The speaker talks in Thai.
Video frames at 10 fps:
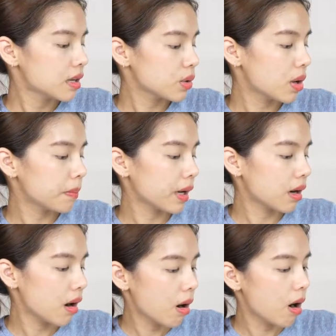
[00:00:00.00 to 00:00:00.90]
ส่วนประ
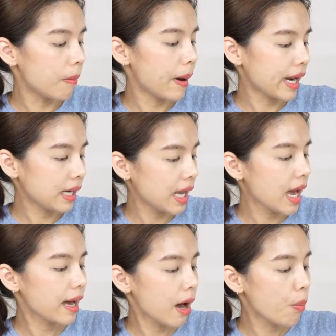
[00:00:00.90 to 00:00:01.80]
กอบอันเนี้ย
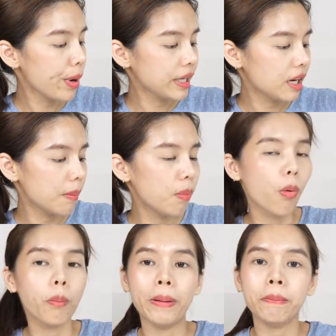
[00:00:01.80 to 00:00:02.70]
เขาไม่ได้ระบุ
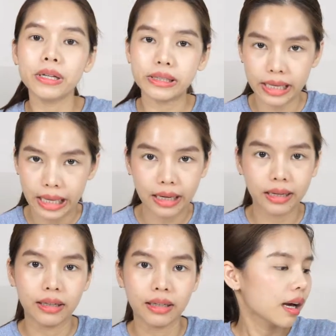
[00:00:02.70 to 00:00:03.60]
เป็นเปอร์เซ็นต์
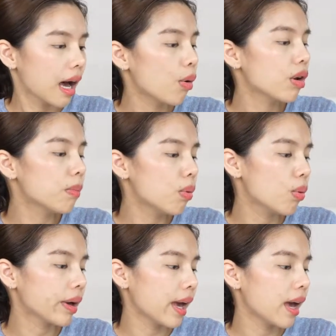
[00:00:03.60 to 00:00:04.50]
เขาระบุ
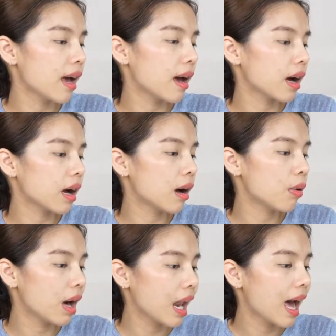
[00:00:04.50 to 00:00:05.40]
แค่
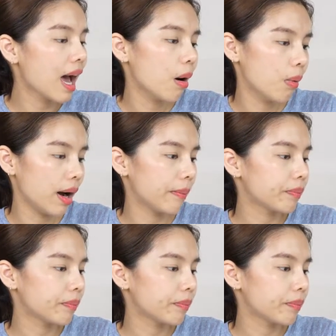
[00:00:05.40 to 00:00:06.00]
คร่าวๆอะ